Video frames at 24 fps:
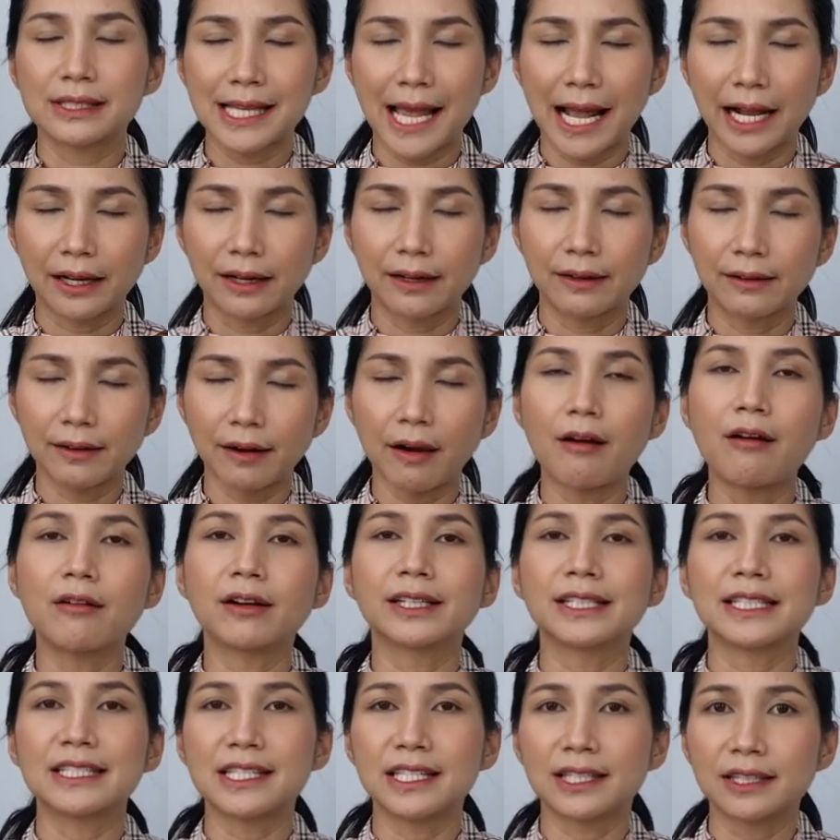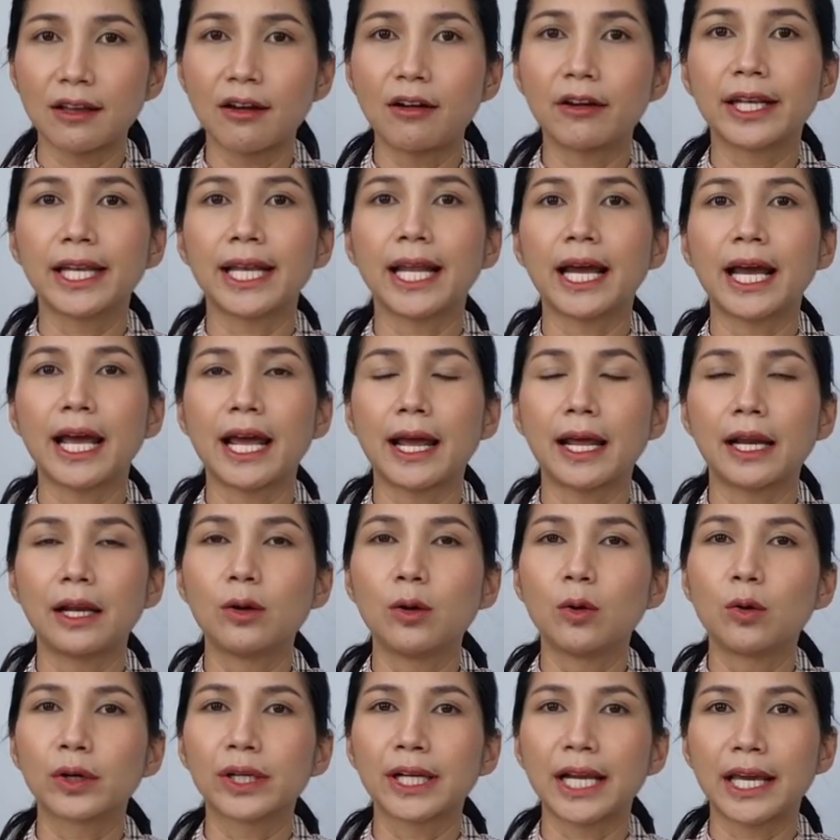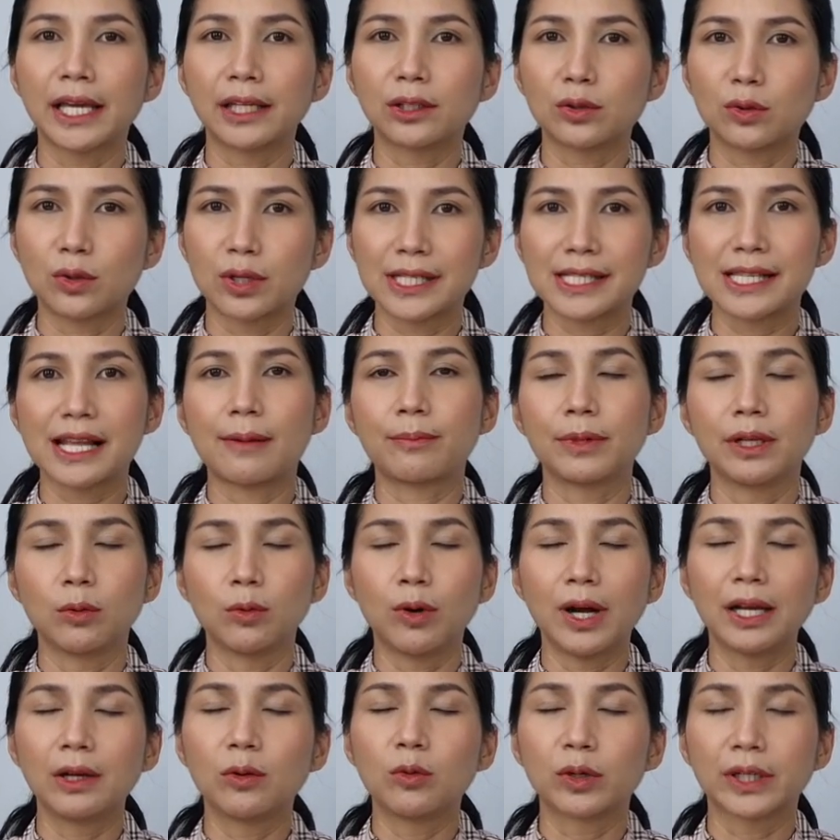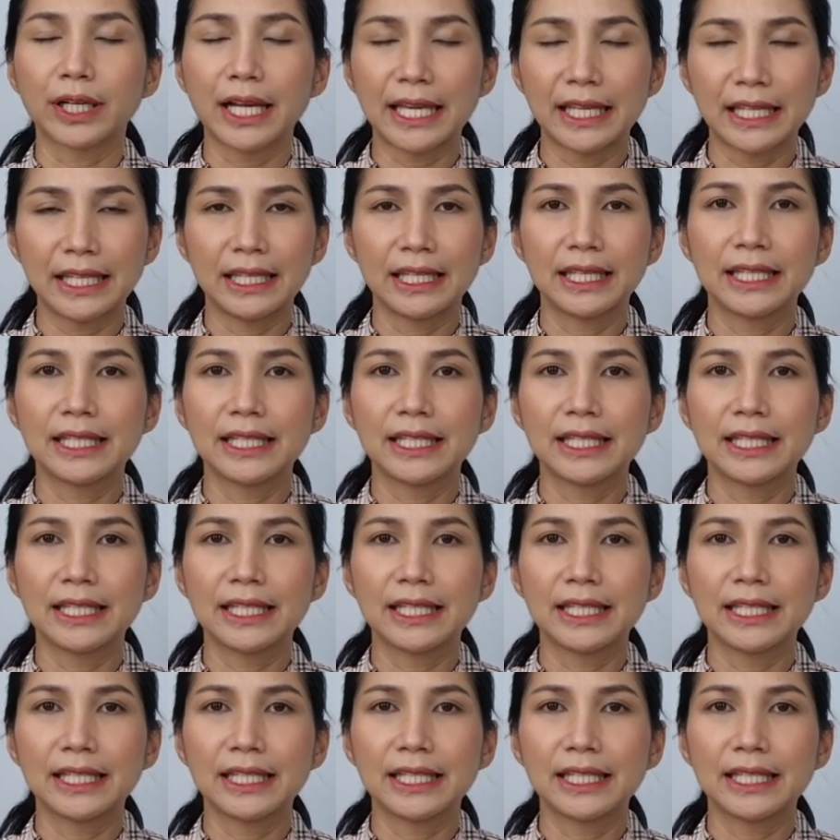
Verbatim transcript: จากกล้องดิจิตอลนะคะลงในโทรศัพท์ หรือว่าลงใน